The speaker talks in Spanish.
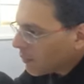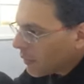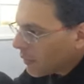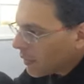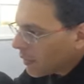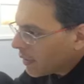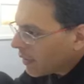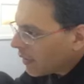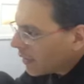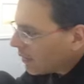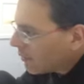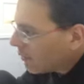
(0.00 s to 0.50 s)

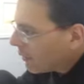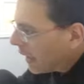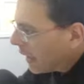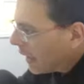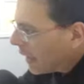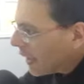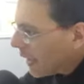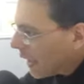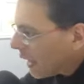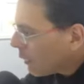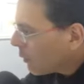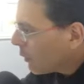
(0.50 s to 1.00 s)
eh, el
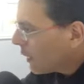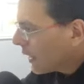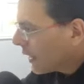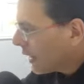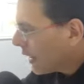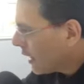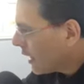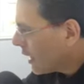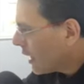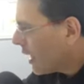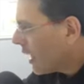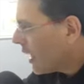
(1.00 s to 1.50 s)
hardware en
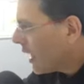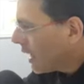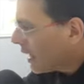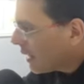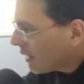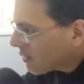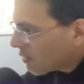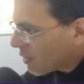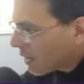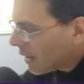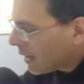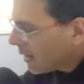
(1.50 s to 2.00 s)
general,
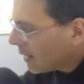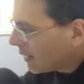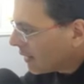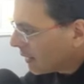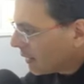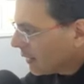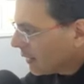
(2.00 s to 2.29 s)
o sea,